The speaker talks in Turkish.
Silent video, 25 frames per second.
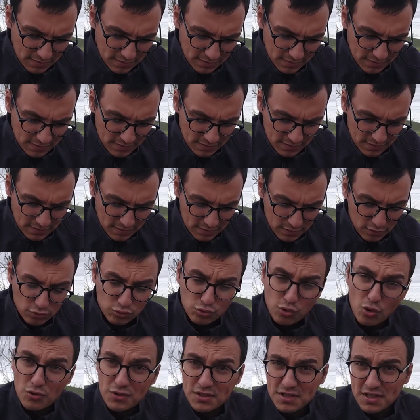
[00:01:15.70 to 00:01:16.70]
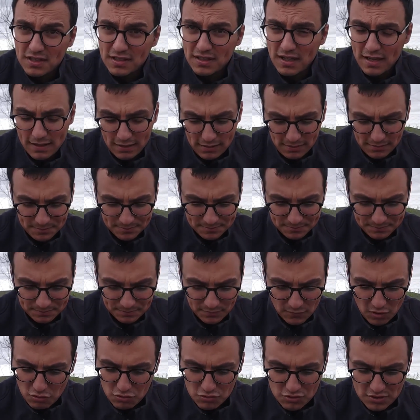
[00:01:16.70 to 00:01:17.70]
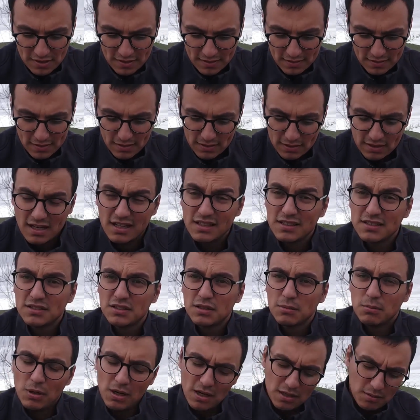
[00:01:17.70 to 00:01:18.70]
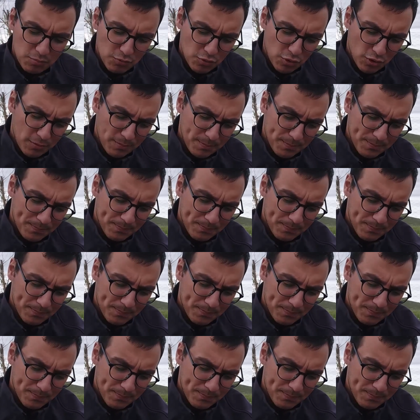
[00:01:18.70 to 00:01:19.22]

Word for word: Ee, toksik değil öncelikle. Kalıntı bırakmıyor.